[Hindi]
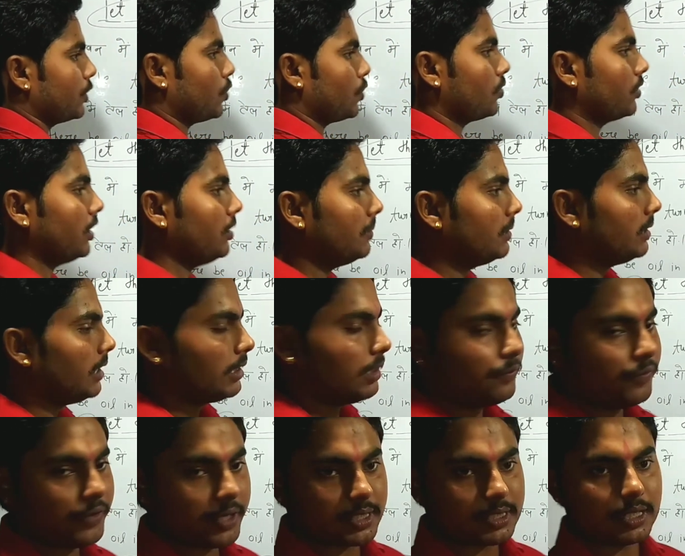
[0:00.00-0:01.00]
रिकॉग्नाइज दिया
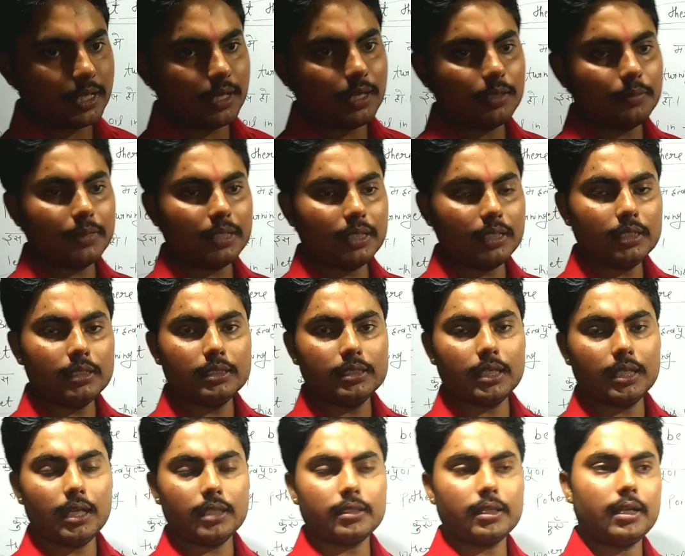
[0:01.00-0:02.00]
था पहचान में
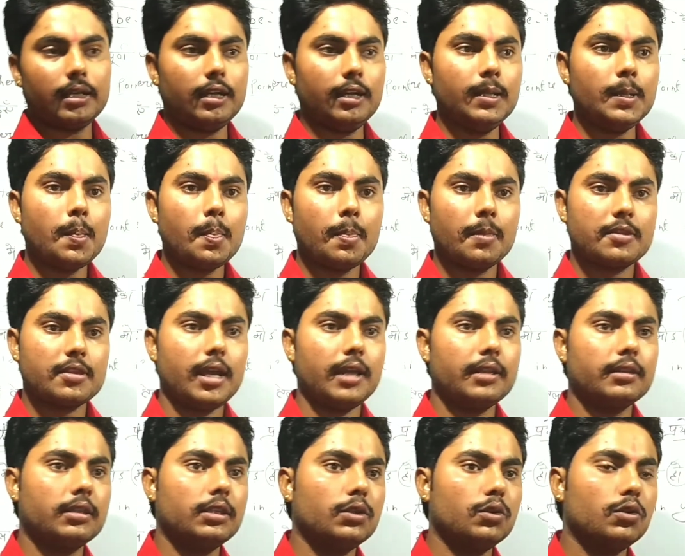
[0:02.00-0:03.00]
दिया था
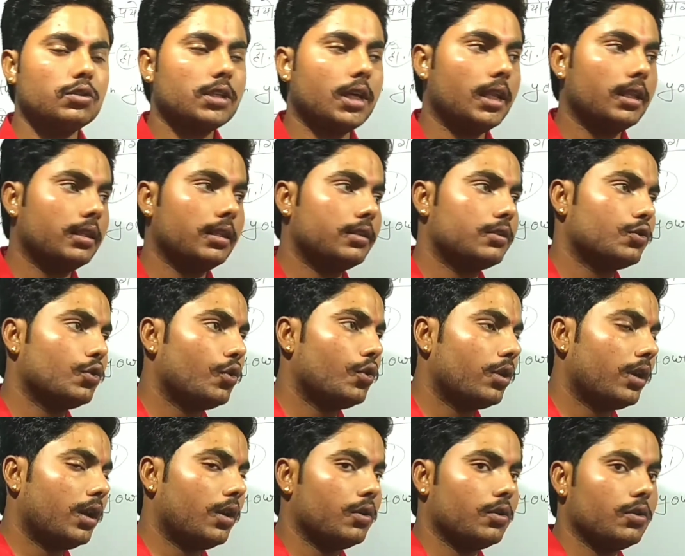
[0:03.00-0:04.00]
शांति हो शांत
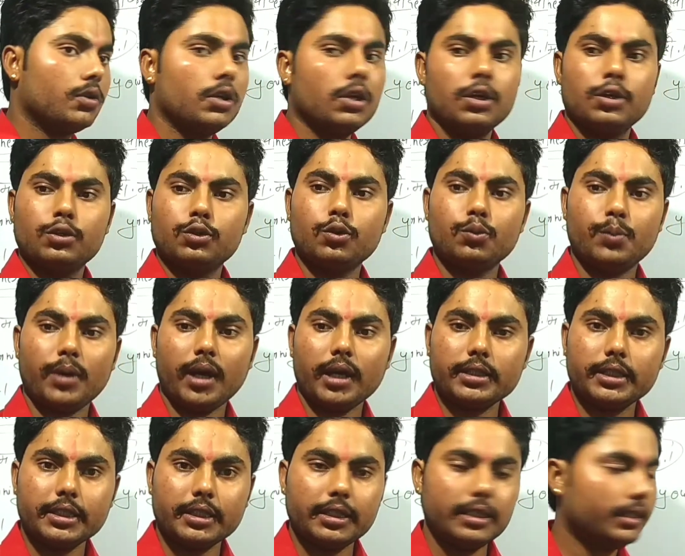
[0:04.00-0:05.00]
शोर ना हो तो
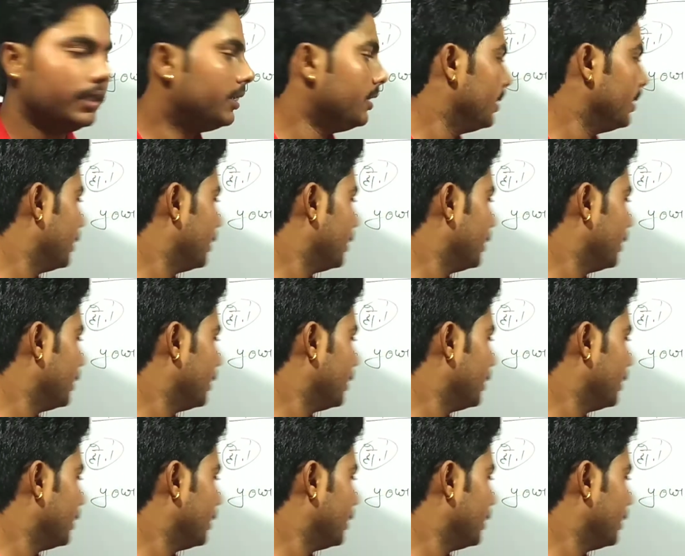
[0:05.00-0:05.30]
बात एक ही थी